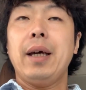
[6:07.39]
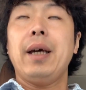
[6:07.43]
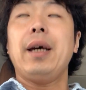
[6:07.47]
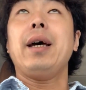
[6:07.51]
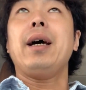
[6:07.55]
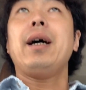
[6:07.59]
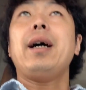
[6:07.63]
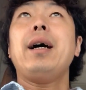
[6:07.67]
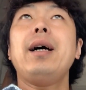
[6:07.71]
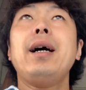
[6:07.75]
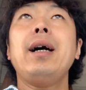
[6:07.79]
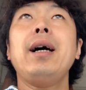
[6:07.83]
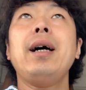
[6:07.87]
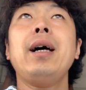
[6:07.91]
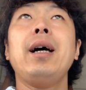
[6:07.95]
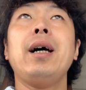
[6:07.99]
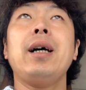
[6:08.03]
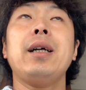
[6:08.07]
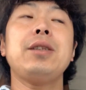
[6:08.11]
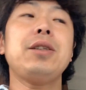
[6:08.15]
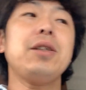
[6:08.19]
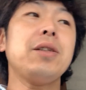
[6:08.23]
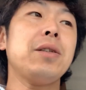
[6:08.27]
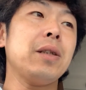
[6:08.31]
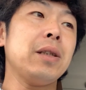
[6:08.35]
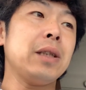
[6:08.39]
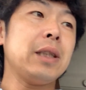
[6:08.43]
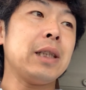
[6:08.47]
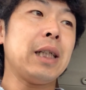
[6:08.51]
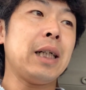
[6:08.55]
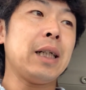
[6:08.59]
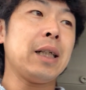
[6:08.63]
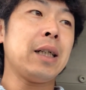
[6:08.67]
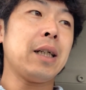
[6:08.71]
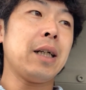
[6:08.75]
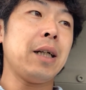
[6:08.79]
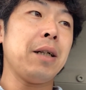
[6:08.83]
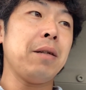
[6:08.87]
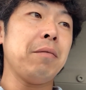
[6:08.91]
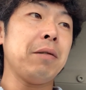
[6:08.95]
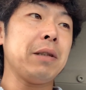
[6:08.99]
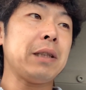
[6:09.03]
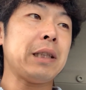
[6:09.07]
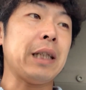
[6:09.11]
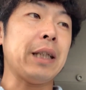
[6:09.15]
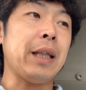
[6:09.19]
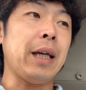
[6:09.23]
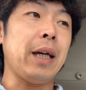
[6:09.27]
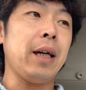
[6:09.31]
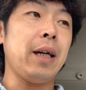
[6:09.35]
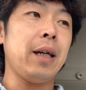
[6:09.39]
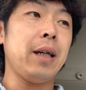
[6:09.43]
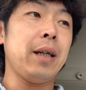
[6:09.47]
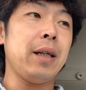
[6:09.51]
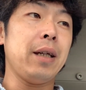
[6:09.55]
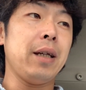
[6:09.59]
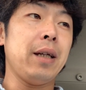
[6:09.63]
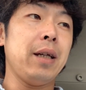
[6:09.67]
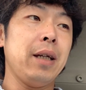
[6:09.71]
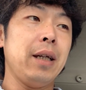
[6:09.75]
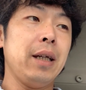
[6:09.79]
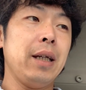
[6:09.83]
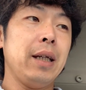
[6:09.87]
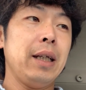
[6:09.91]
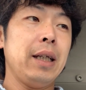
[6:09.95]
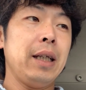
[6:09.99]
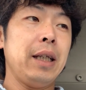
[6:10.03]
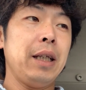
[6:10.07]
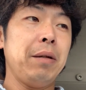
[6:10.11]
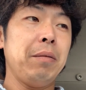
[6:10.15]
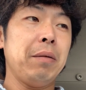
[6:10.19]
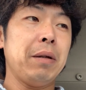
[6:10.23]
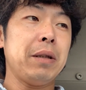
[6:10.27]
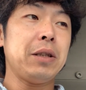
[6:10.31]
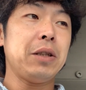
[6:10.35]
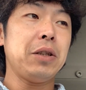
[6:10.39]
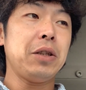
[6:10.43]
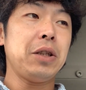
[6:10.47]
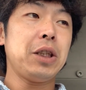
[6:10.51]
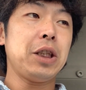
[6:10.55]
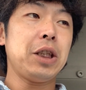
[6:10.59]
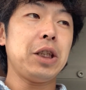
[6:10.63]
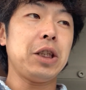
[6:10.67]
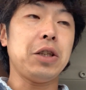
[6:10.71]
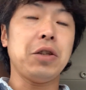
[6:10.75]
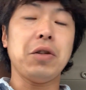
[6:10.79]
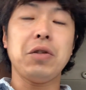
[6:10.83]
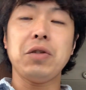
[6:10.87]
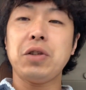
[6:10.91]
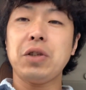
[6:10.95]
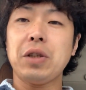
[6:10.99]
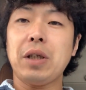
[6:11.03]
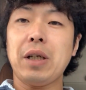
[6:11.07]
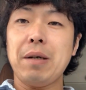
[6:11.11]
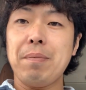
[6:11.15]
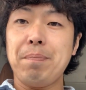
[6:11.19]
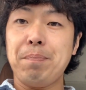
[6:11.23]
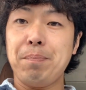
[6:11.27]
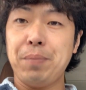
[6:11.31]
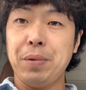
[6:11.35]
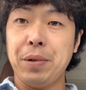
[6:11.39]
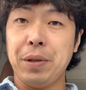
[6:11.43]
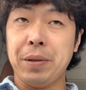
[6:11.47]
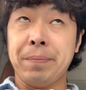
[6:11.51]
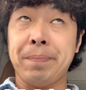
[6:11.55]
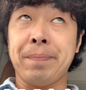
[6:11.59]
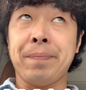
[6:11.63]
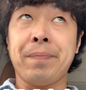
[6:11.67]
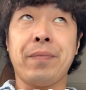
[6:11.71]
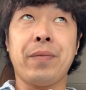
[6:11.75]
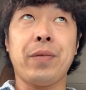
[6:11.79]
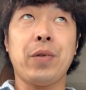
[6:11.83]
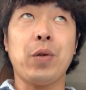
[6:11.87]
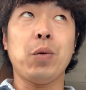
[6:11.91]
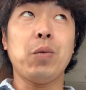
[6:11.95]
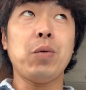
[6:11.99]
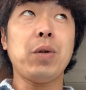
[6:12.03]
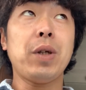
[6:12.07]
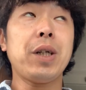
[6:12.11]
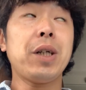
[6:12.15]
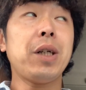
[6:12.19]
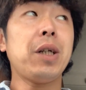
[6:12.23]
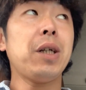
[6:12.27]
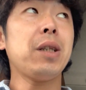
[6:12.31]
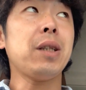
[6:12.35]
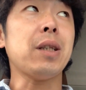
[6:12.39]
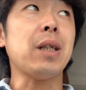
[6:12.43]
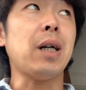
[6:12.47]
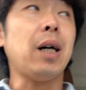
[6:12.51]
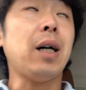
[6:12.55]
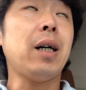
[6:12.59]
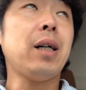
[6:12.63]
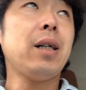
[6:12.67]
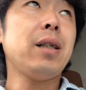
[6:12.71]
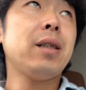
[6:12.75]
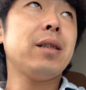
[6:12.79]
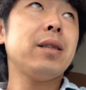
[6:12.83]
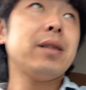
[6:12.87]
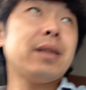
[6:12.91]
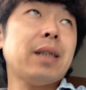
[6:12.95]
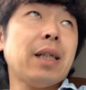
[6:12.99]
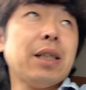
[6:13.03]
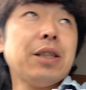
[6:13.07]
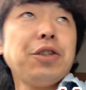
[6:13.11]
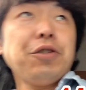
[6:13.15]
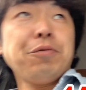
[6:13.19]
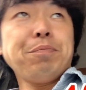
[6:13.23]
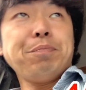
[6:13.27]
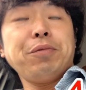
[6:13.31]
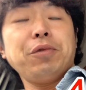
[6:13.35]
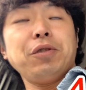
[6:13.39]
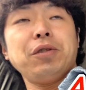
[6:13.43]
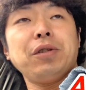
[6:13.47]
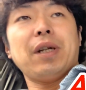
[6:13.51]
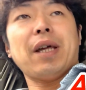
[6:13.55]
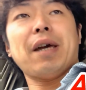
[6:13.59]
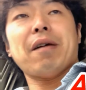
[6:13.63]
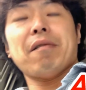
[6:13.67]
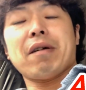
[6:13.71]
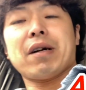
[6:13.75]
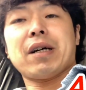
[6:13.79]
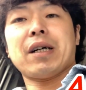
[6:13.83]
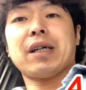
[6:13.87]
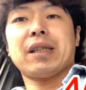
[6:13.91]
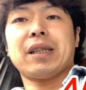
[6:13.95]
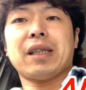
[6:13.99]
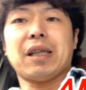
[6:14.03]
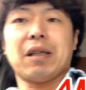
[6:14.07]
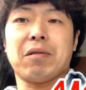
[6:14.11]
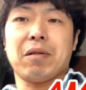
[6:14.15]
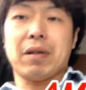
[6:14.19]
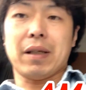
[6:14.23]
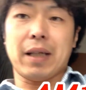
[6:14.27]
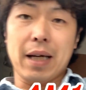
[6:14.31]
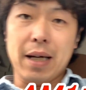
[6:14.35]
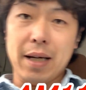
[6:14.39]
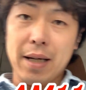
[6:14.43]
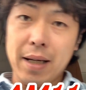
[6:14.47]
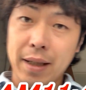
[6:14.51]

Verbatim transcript: はあ、ちょっと時間かかりましたね。今じゅういちじよんじゅうはっぷん。どのくらいかかった ?さんじゅっぷん ぐらいはかかったのかな。